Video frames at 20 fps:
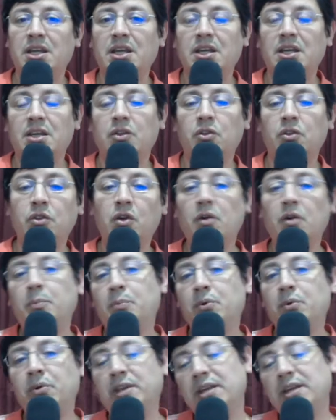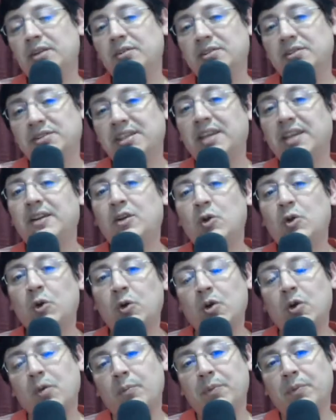no pudieron ser
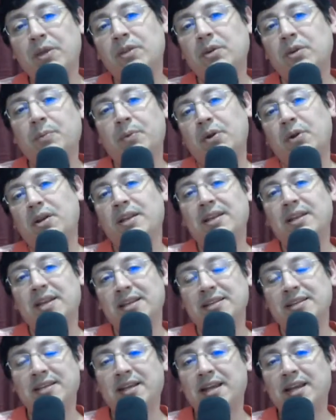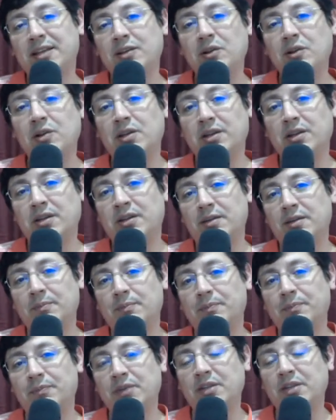corrompidos por la Iglesia Católica.
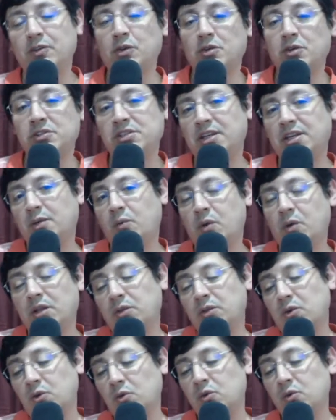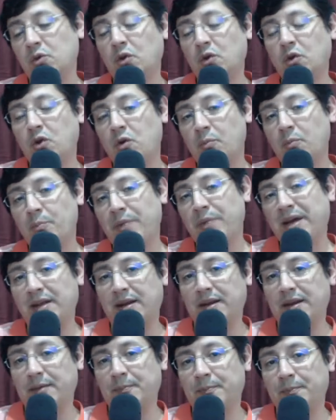Entonces, cuando uno
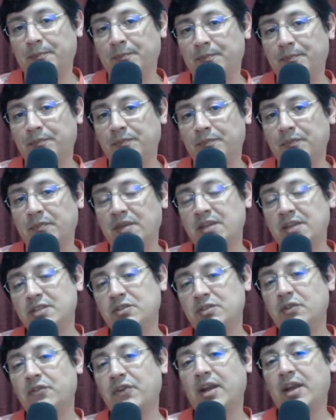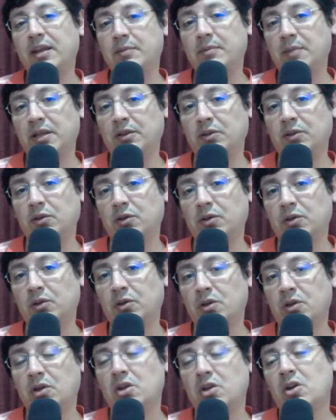compara esos fragmentos
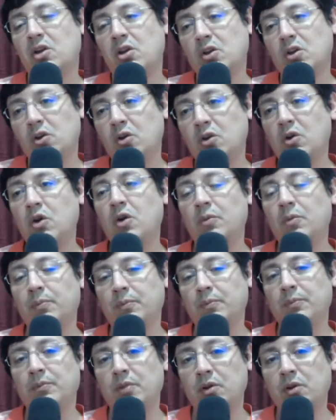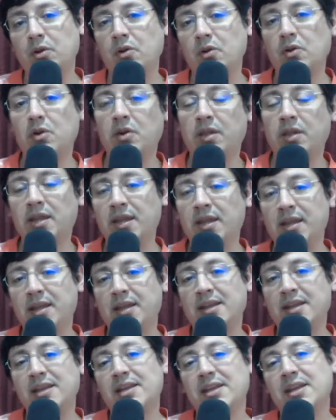con lo
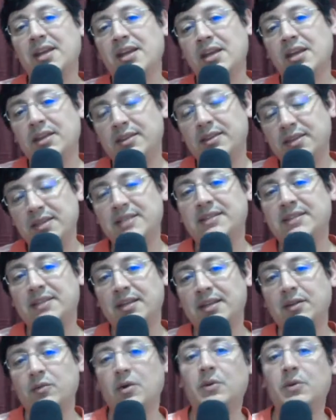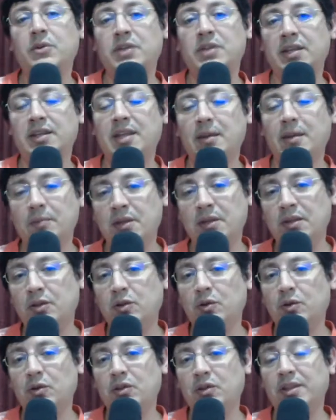que dice el Nuevo
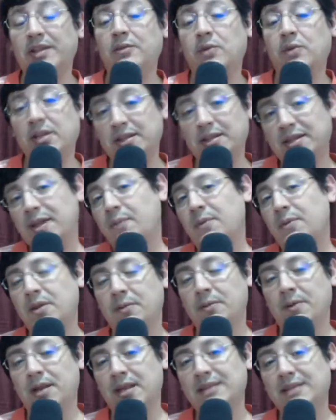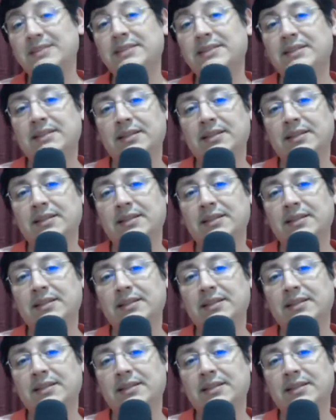Testamento de nuestras Biblias,